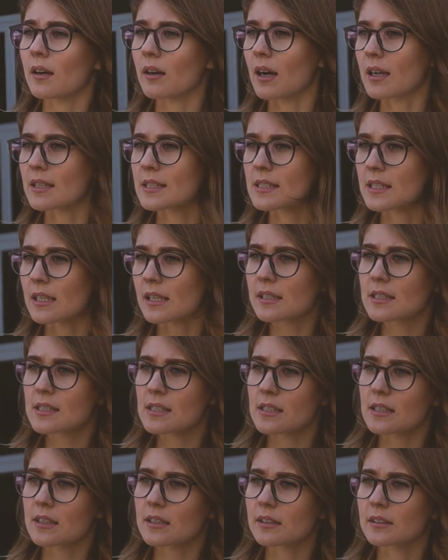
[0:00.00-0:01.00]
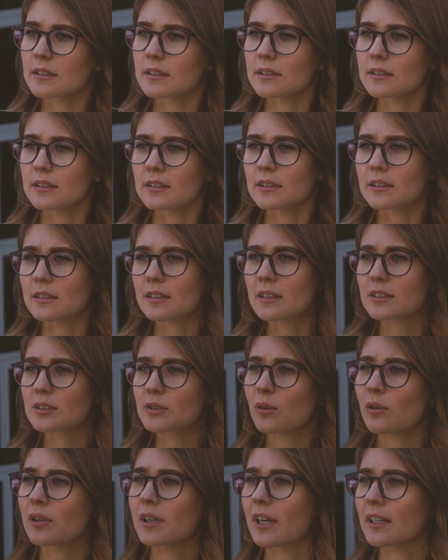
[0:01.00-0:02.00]
А сердце,
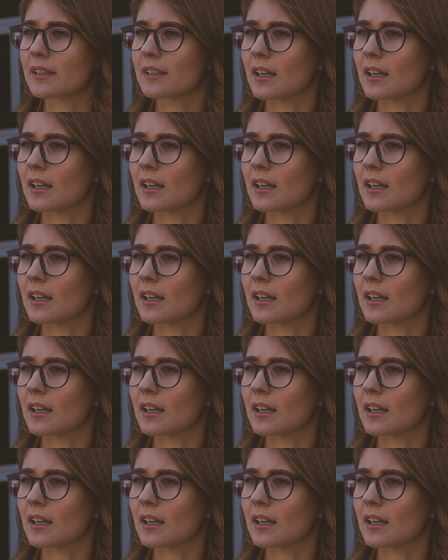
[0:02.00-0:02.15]
насколько